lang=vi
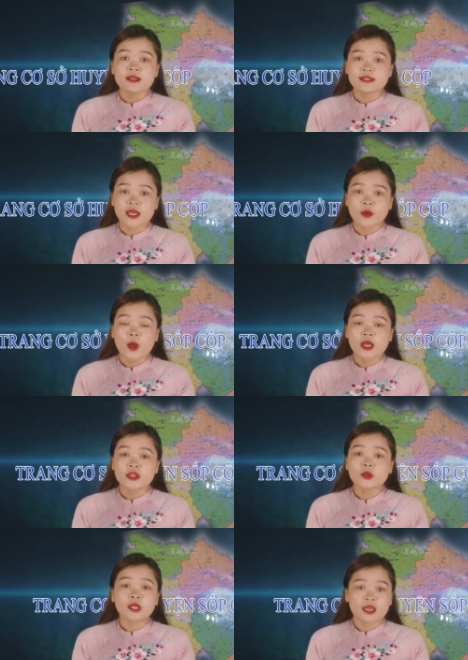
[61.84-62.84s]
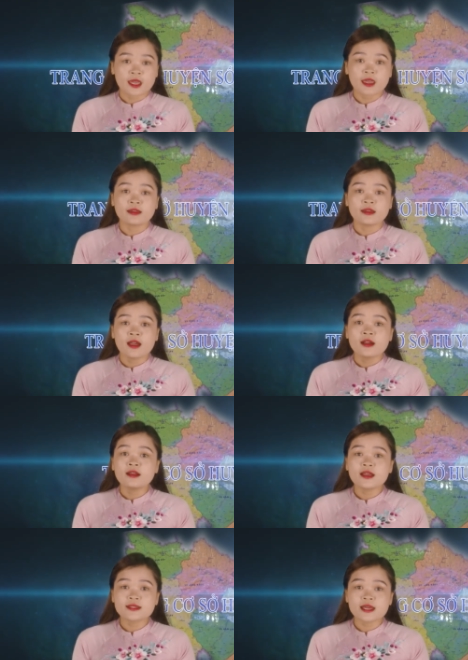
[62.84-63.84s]
Trải qua nhiều thế hệ,
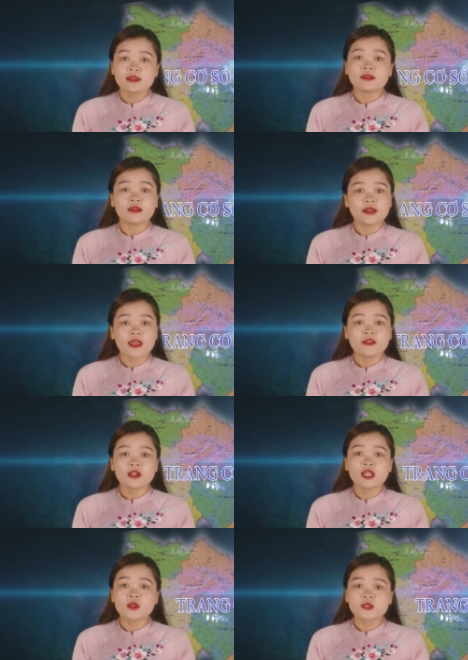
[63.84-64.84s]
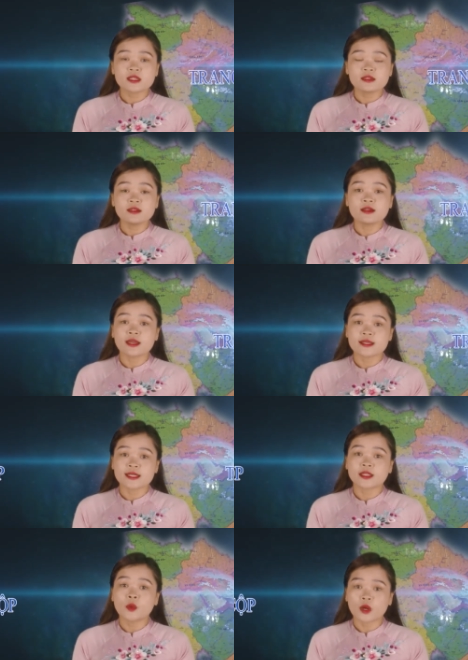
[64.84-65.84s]
người dân ở nơi đây vẫn lưu giữ được nghề
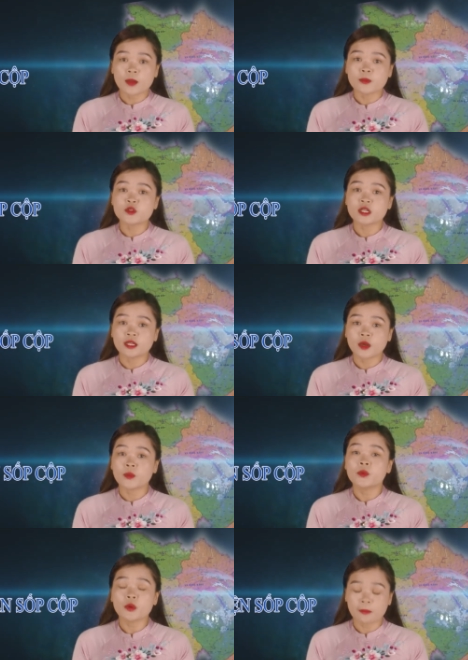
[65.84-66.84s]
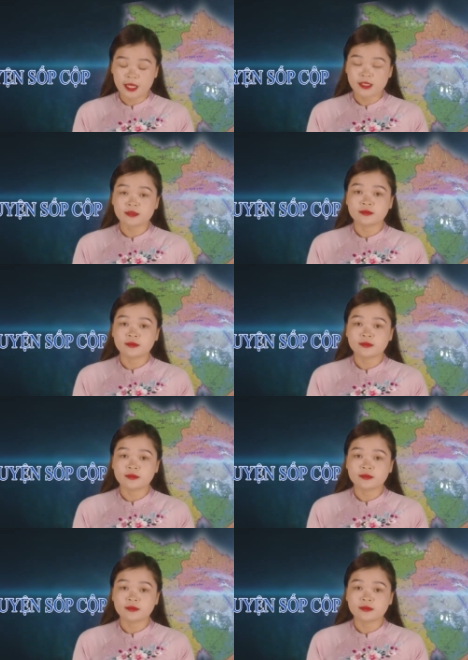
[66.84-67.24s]
dệt thổ cẩm truyền thống của mình.